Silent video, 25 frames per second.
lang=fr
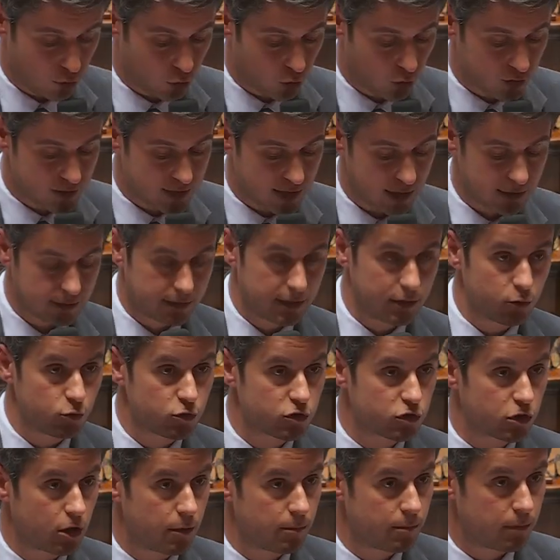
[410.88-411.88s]
pour concerter, nous
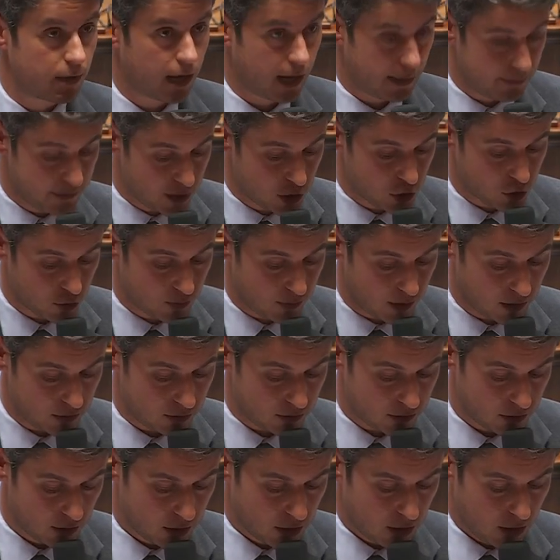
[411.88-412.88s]
sommes à mi-chemin.
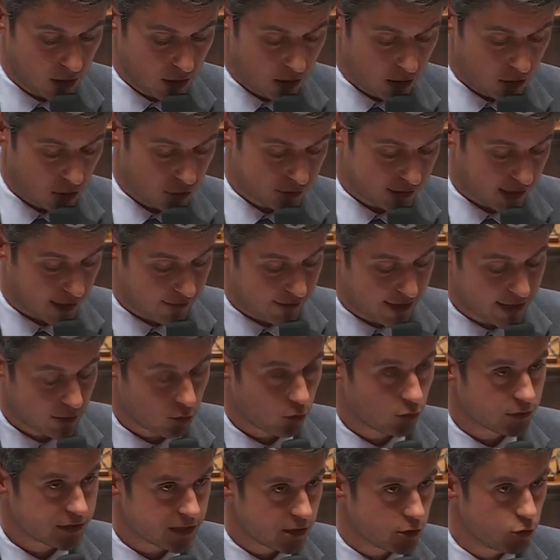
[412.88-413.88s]
Le travail
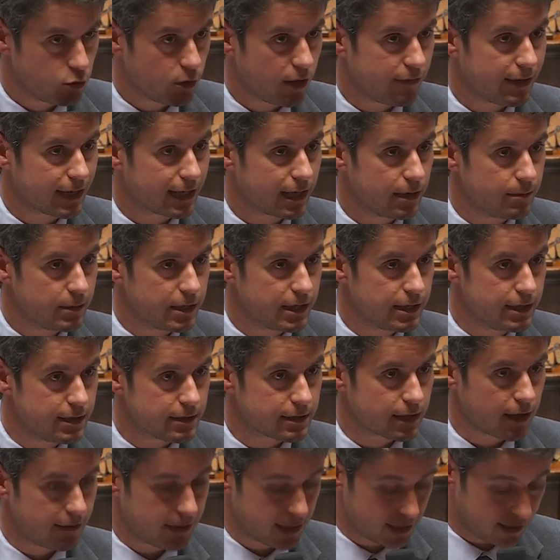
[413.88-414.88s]
continue avec les
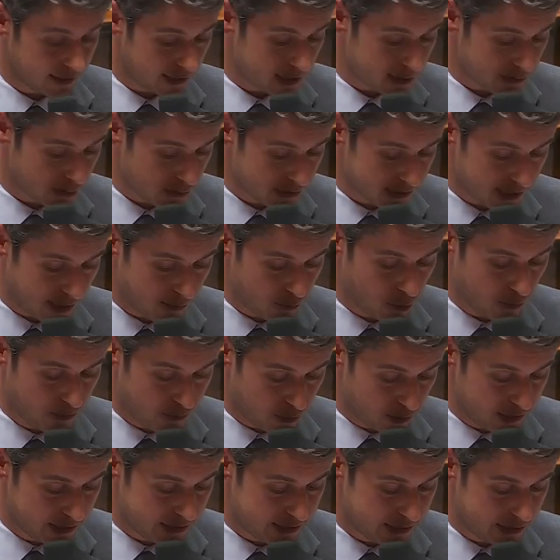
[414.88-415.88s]
ministres, avec les responsables
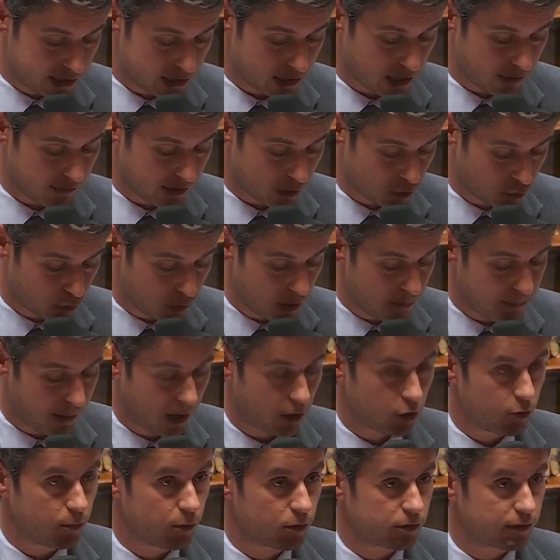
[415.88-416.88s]
politiques, avec tous les
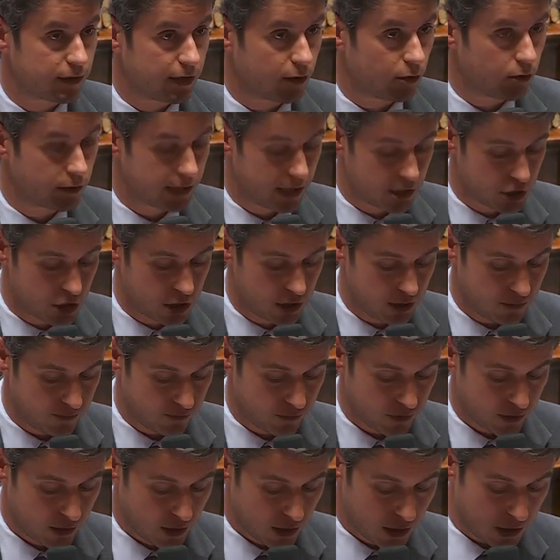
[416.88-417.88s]
parlementaires engagés.
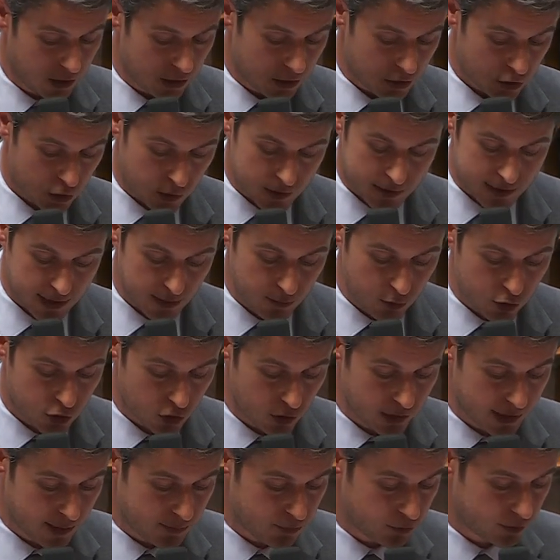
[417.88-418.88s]
Je sais,
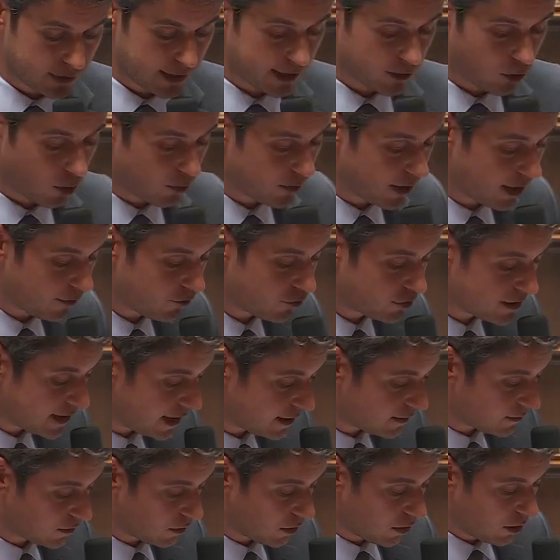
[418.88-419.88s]
monsieur le député, combien vous
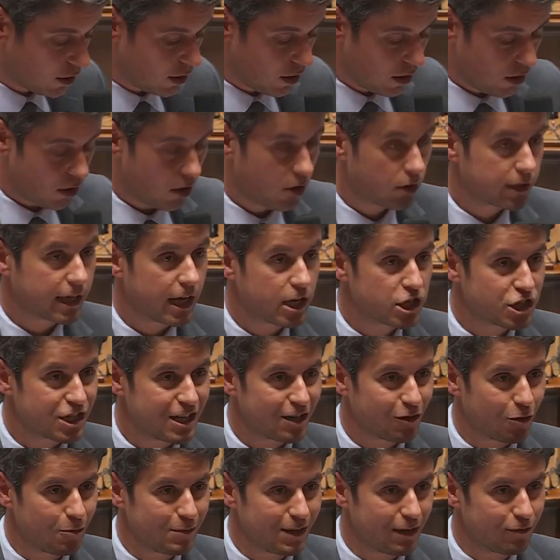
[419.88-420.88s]
êtes
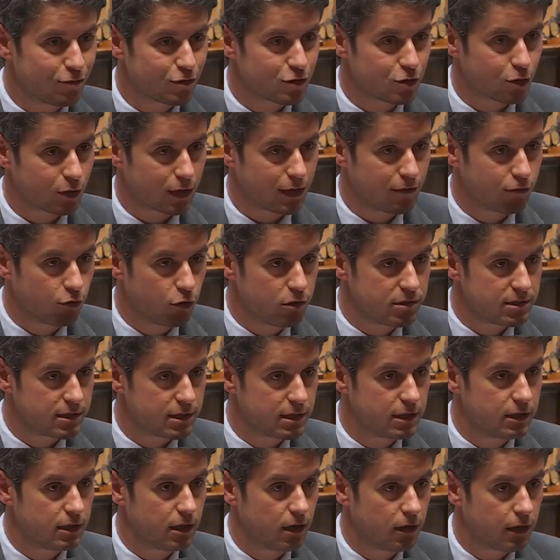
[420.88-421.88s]
engagé, combien vous serez vous
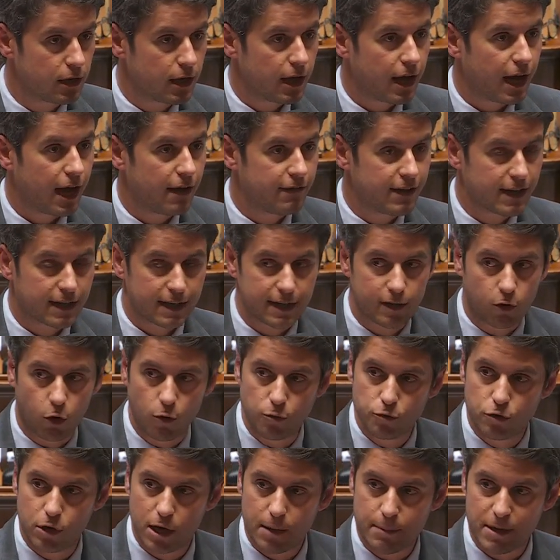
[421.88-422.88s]
aussi, euh, avec les
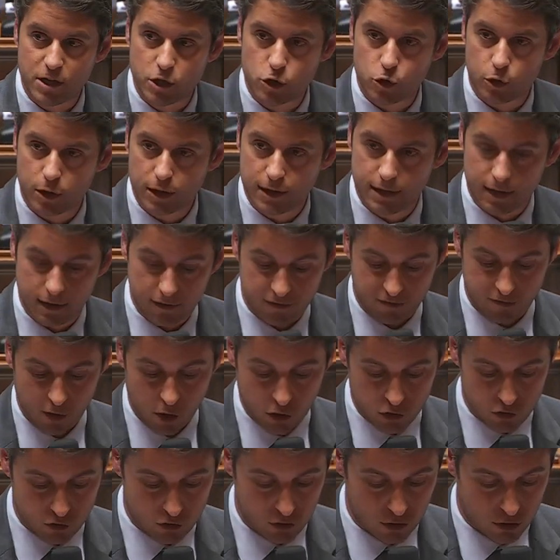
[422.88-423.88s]
groupes de la majorité,
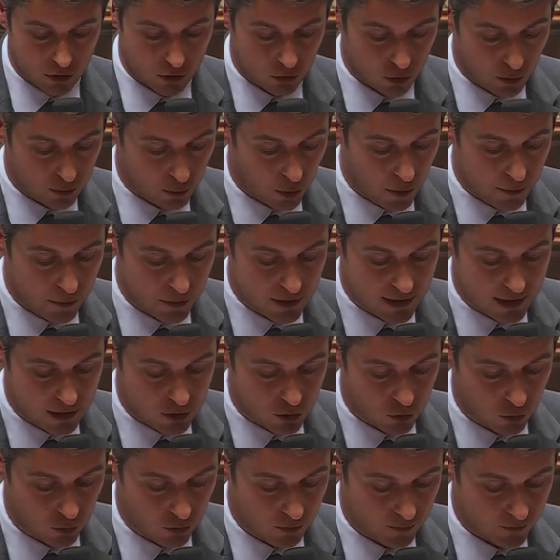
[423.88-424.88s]
force de
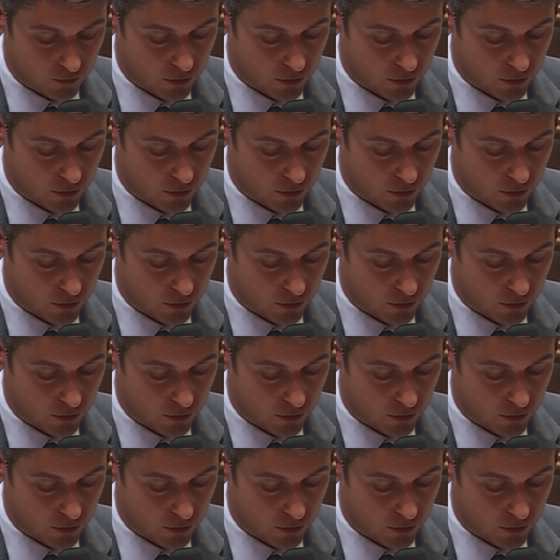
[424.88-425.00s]
proposition.